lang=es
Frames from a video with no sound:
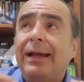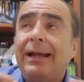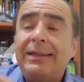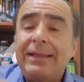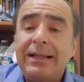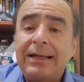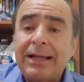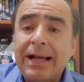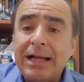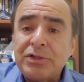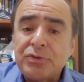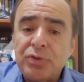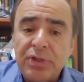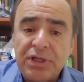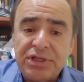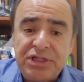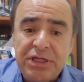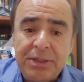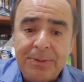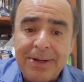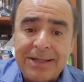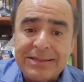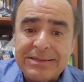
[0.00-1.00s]
En el caso de
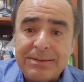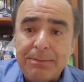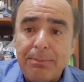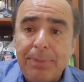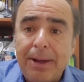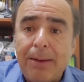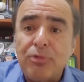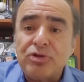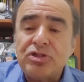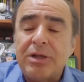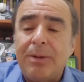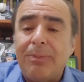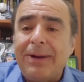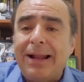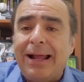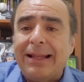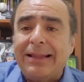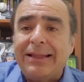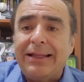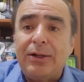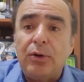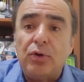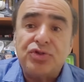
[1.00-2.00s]
Chivas, vamos a
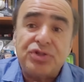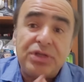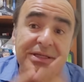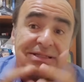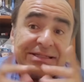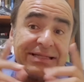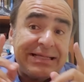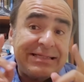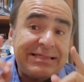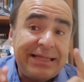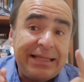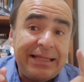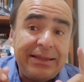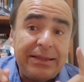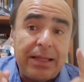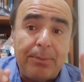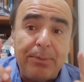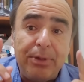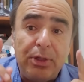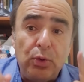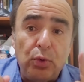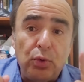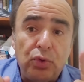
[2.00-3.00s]
hablar de los
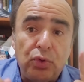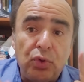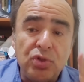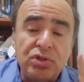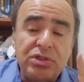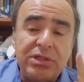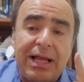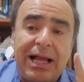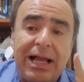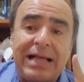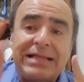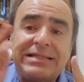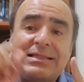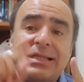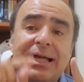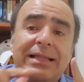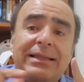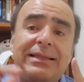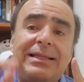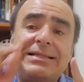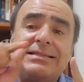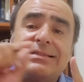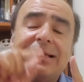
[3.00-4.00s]
60 minutos
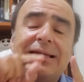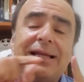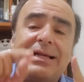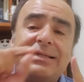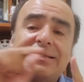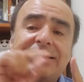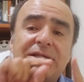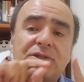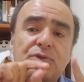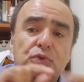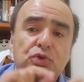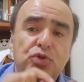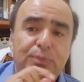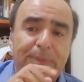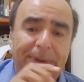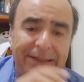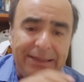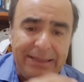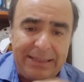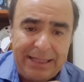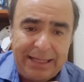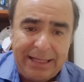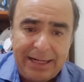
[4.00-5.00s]
hasta antes de que se
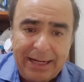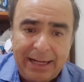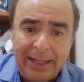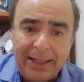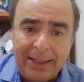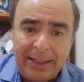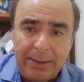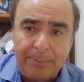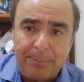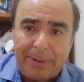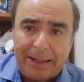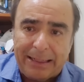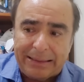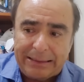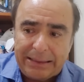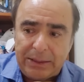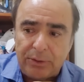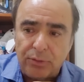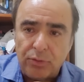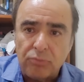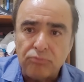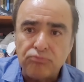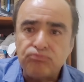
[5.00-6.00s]
suspendiera el
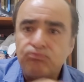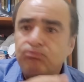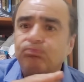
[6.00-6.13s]
partido.